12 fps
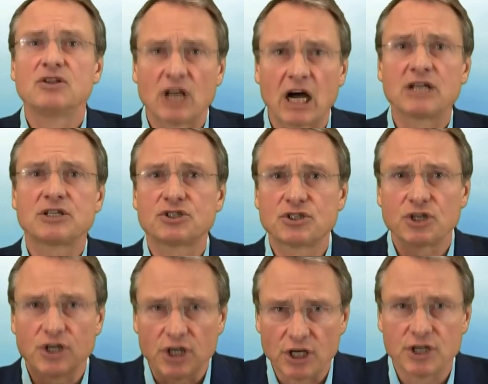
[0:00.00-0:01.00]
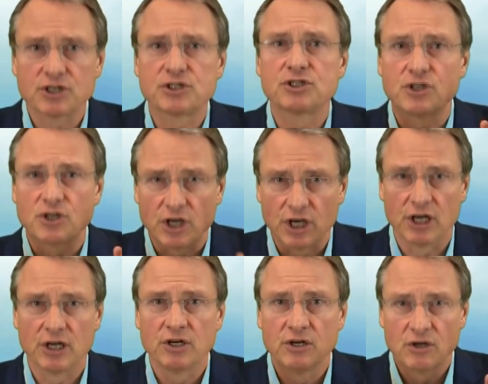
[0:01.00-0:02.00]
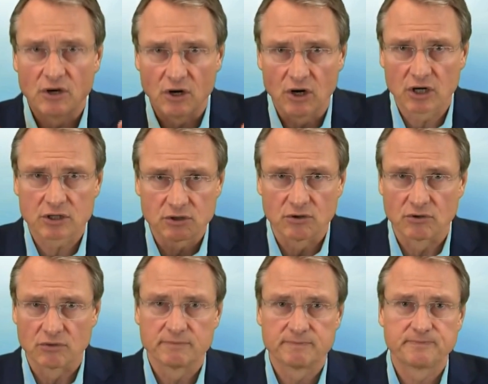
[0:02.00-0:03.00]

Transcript: Das ist in Ordnung.